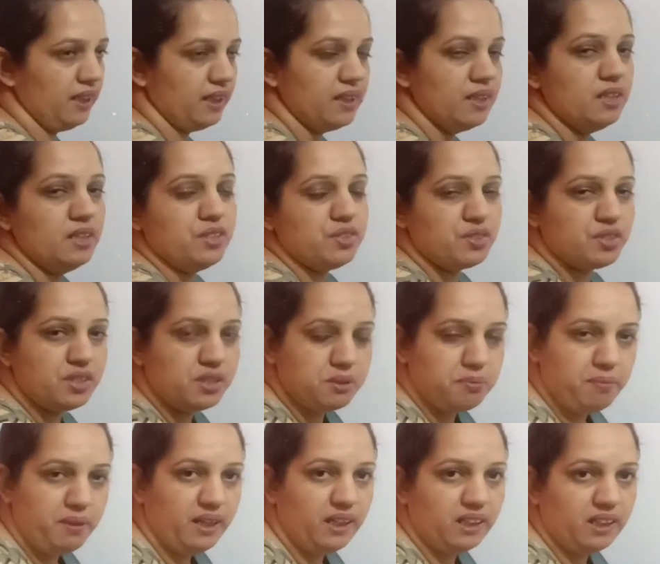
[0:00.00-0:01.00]
है
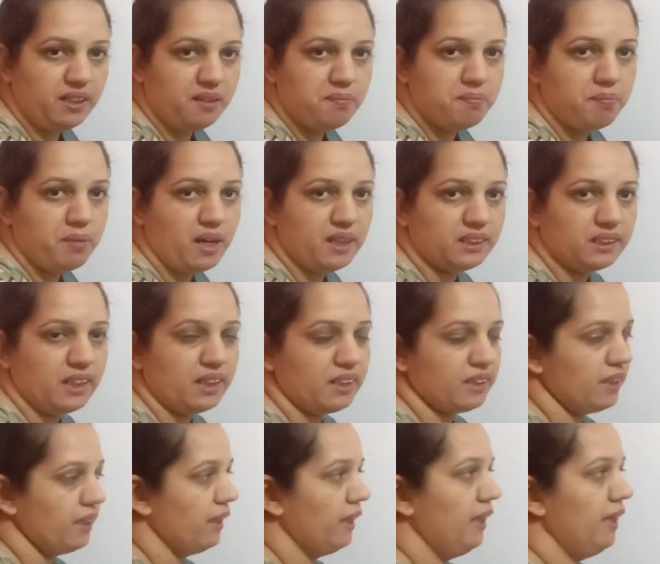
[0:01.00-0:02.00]
जिसमें अगर हम बात
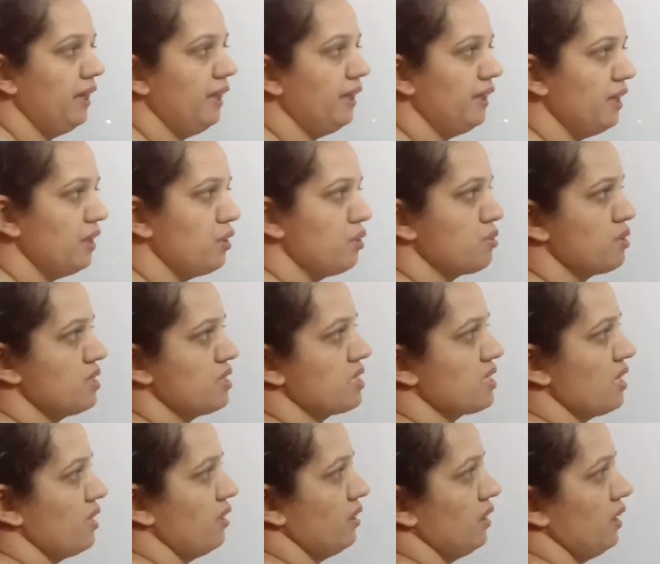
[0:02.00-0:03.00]
करते हैं एटी क्वेश्चंस
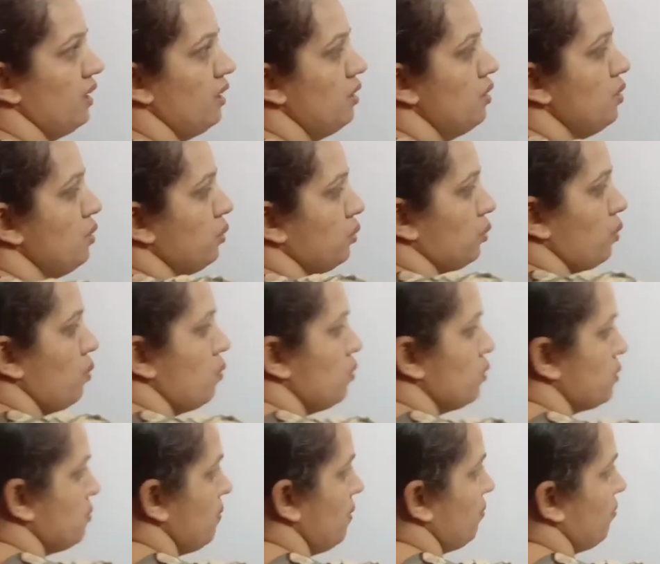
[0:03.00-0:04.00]
के अंदर तो
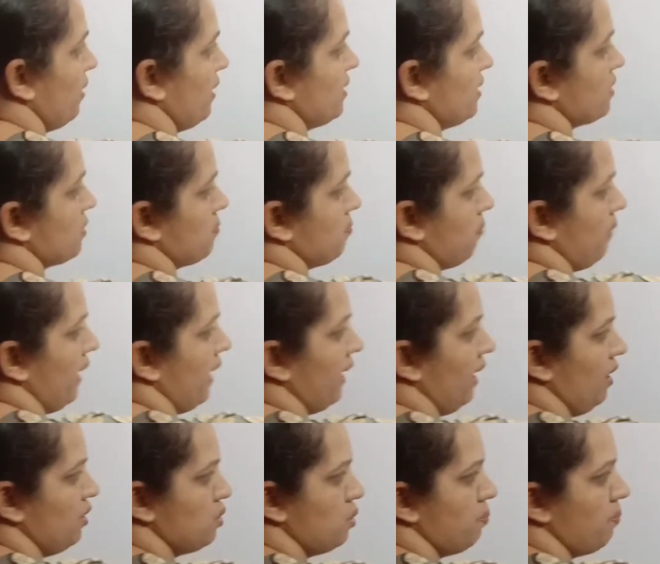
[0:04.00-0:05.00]
उसमें फ्रेंड्स
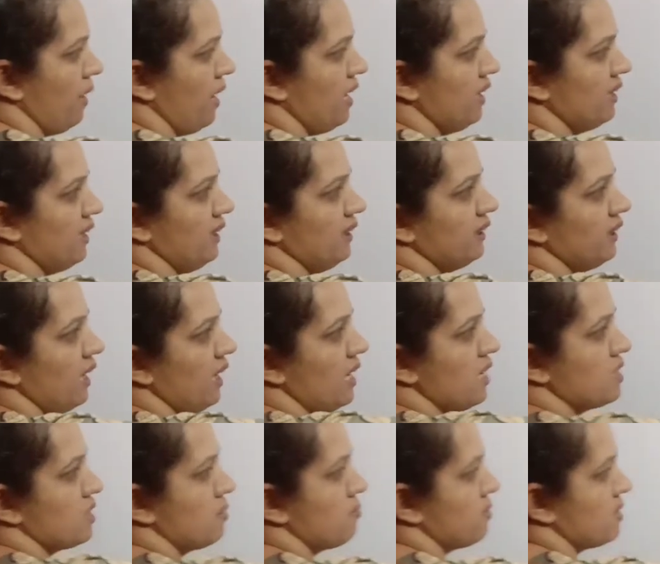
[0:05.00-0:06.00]
पहला जो पार्ट रहता
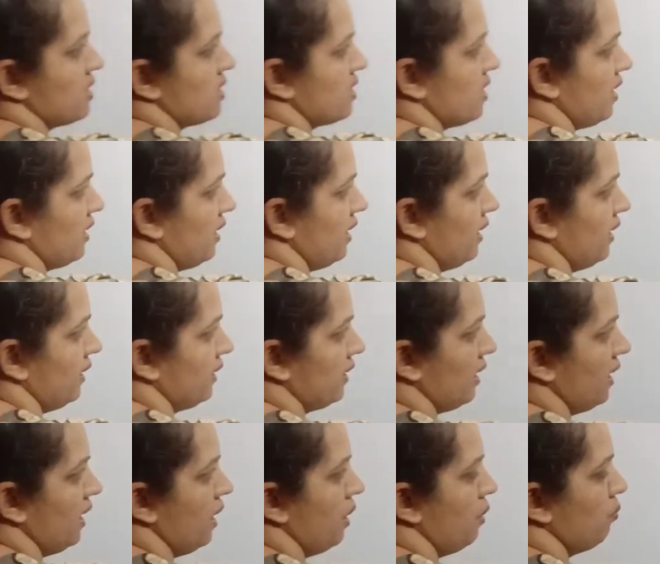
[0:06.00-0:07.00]
है सबसे ज़्यादा
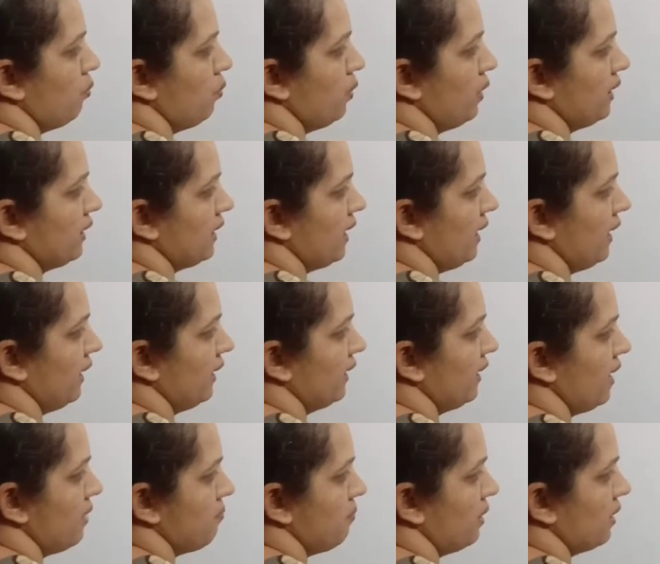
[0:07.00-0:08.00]
रहता है वो रहता है
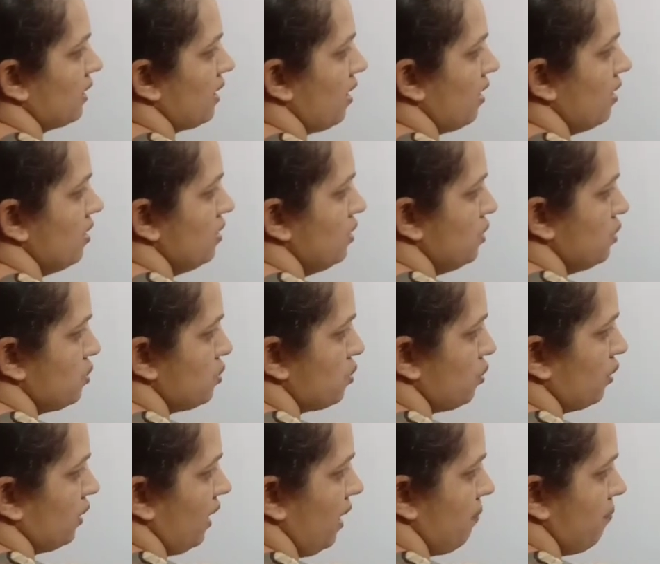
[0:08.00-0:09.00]
ग्रामर का
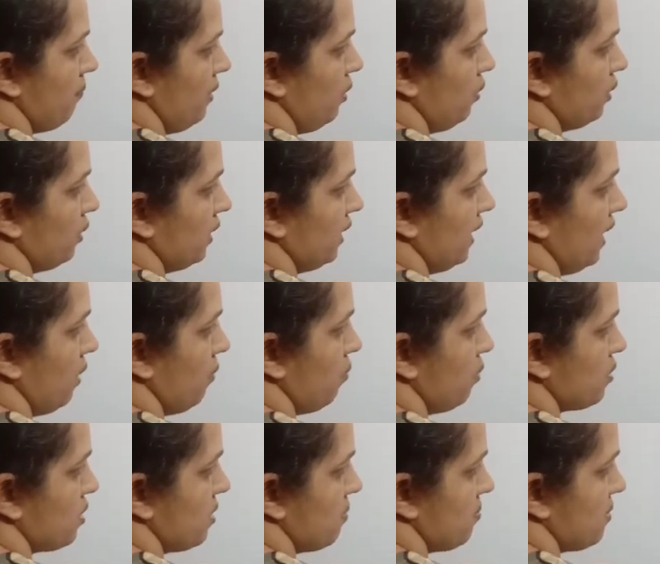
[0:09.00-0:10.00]
जो ग्रामर होती है
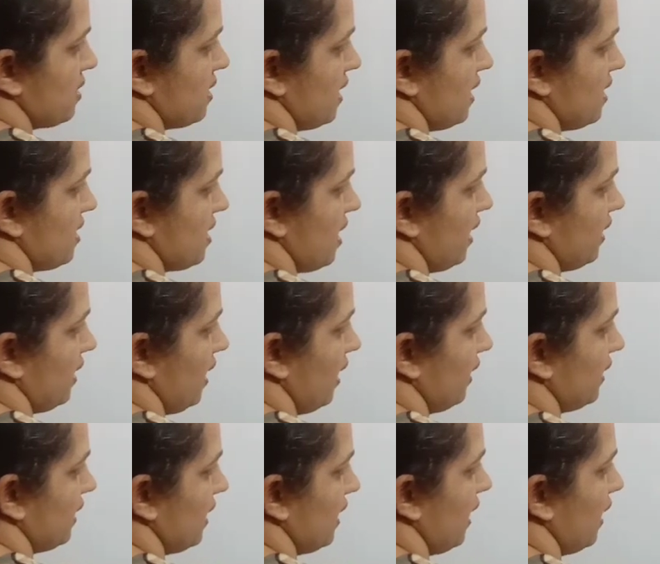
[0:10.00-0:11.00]
वो सबसे ज़्यादा
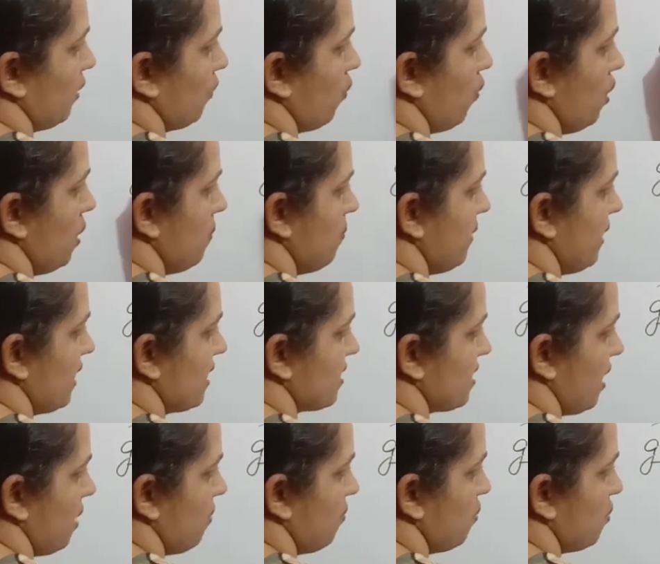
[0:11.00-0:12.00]
आती है कोई भी
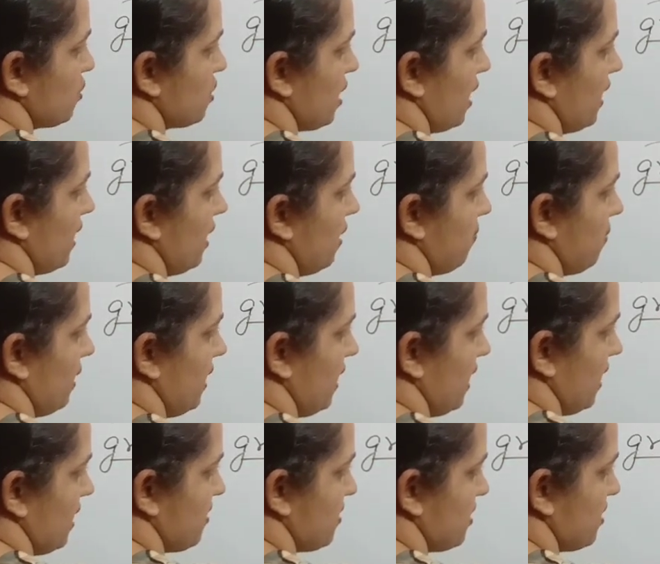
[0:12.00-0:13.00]
एग्ज़ाम हो चाहे हमारा
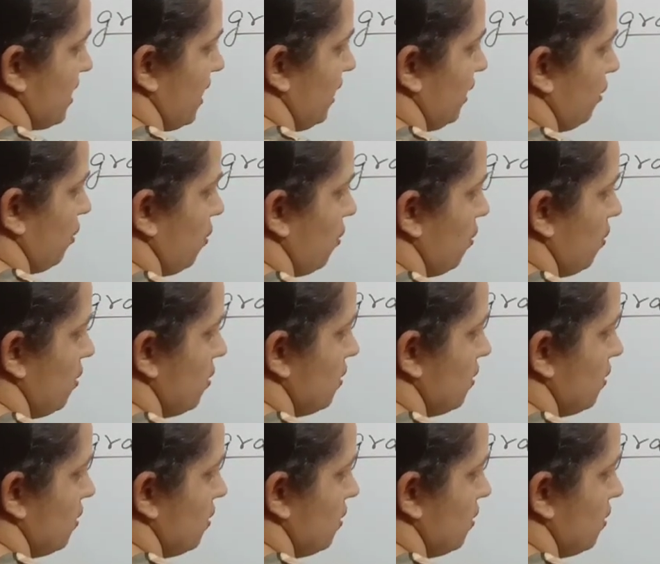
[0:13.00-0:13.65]
एच हो